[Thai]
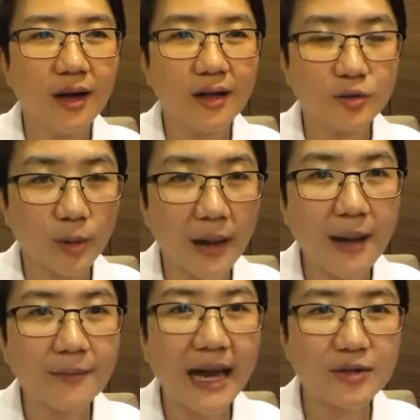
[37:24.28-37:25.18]
สุขภา
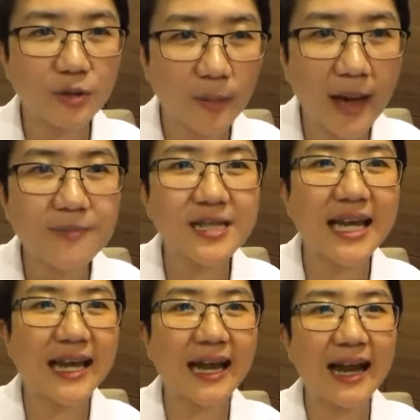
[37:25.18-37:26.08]
พกาย สุขภาพใจ
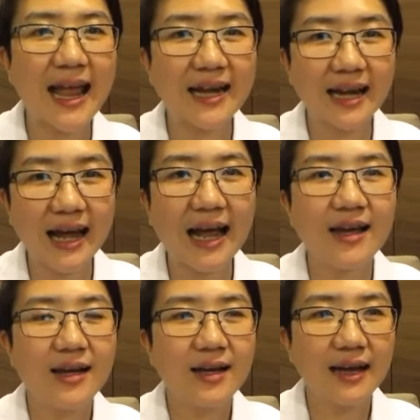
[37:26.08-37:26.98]
แข็งแรงนะคะ
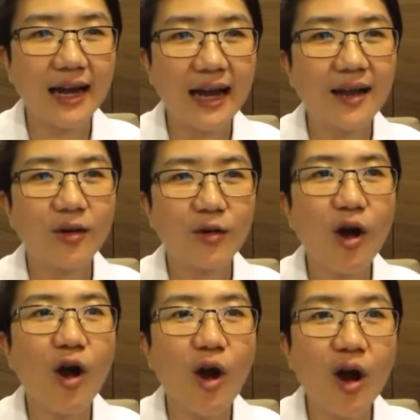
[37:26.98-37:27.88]
นะคะ แล้วก็
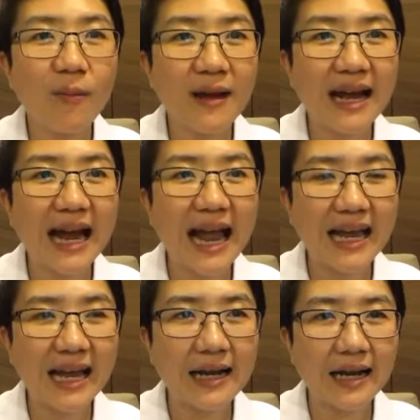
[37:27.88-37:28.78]
ออกกำลังกาย
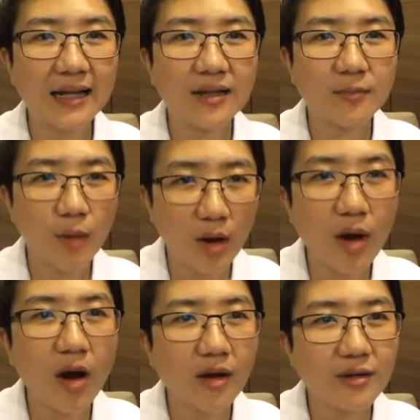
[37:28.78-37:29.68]
กันนะคะหมอ
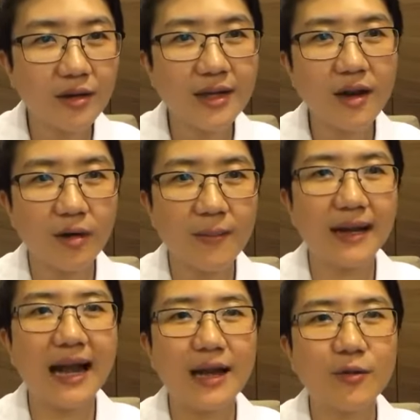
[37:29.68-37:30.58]
ก็ตอนนี้ออกกำลัง
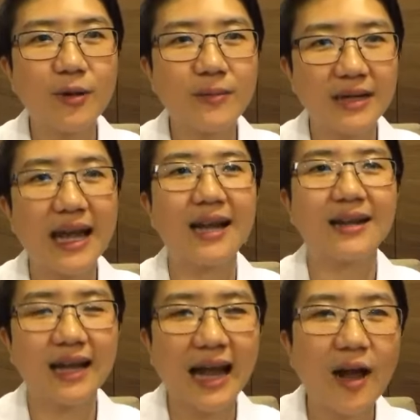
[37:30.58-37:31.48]
กายด้วยเหมือนกัน
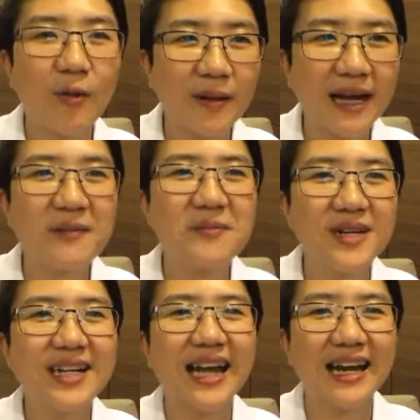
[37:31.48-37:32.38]
นะคะ ออกกำลังกายเป็น
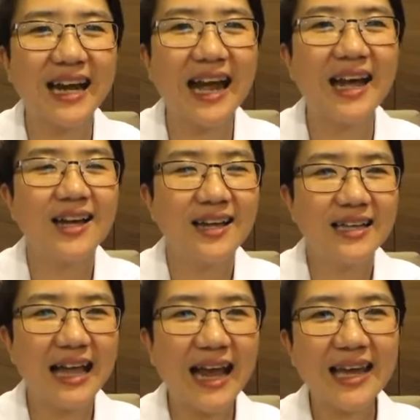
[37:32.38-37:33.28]
เพื่อนกันนะคะ
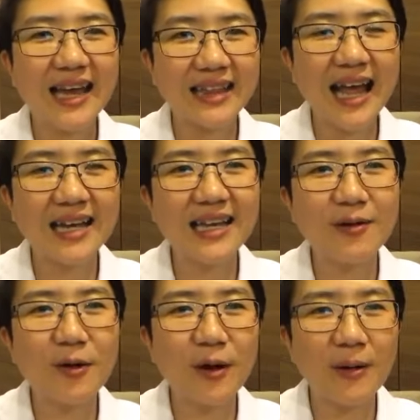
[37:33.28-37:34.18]
อย่าให้ยาต้านที่เรีย
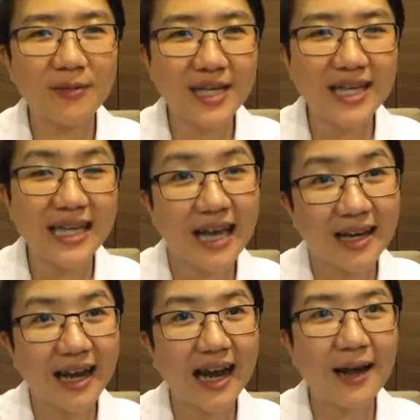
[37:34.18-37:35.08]
กว่าความขี้เกียจ
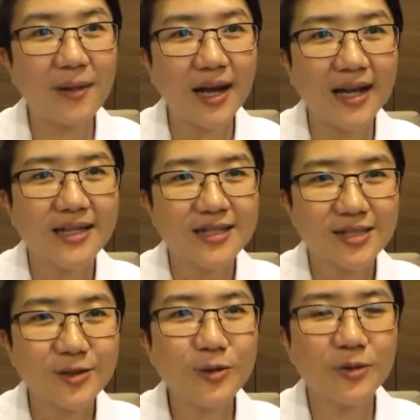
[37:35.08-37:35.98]
นะคะมาสู้